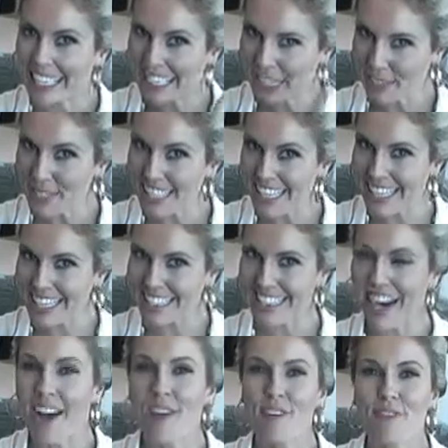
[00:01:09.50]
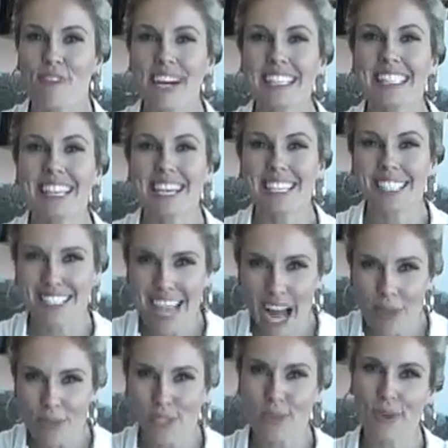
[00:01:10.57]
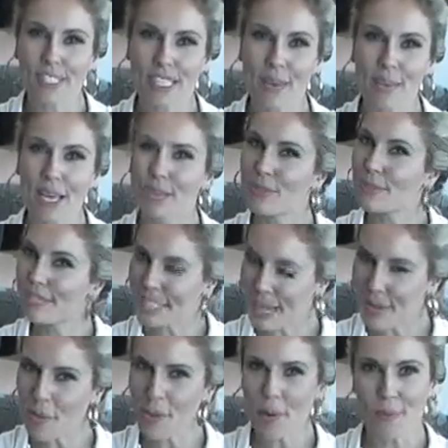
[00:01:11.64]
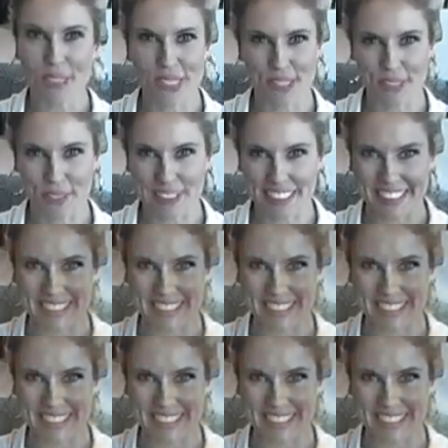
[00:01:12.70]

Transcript: E não esqueça, faça já o seu orçamento sem compromisso.